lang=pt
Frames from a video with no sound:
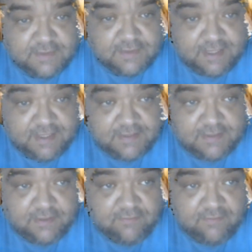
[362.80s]
várias
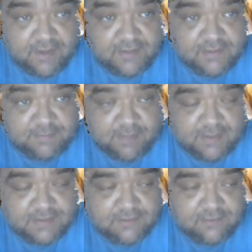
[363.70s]
partes do
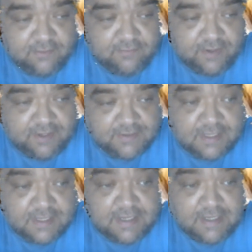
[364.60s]
universo, isso
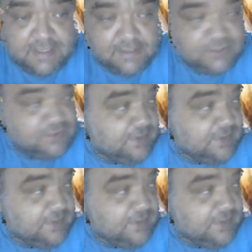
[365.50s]
também